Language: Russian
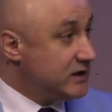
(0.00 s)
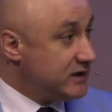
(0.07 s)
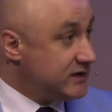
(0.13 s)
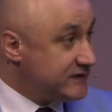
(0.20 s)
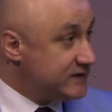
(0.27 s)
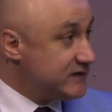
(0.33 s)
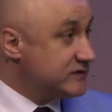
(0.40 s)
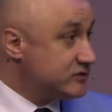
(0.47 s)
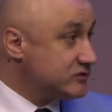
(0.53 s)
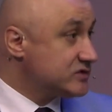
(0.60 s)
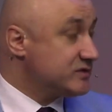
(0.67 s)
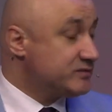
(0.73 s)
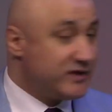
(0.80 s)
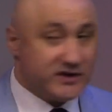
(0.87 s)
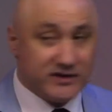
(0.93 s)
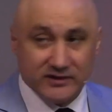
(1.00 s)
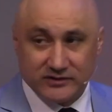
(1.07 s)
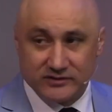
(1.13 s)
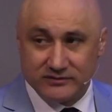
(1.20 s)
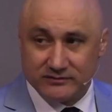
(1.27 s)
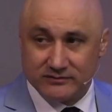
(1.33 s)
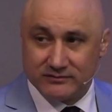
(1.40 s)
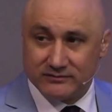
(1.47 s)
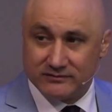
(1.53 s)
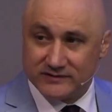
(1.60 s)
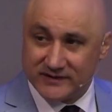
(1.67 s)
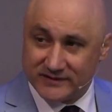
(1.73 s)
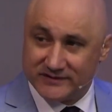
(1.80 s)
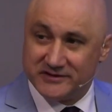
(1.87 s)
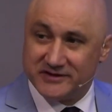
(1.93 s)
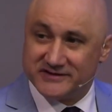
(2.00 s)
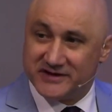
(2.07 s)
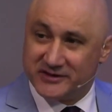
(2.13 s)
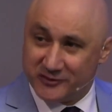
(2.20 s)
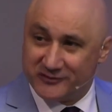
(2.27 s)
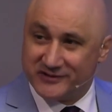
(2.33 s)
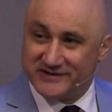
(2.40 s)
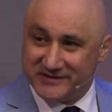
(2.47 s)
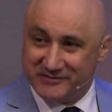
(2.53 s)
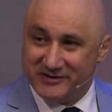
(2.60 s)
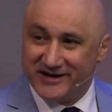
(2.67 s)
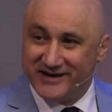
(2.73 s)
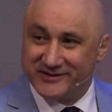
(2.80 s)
И здесь нужно понять, что здесь говорится о новой земле,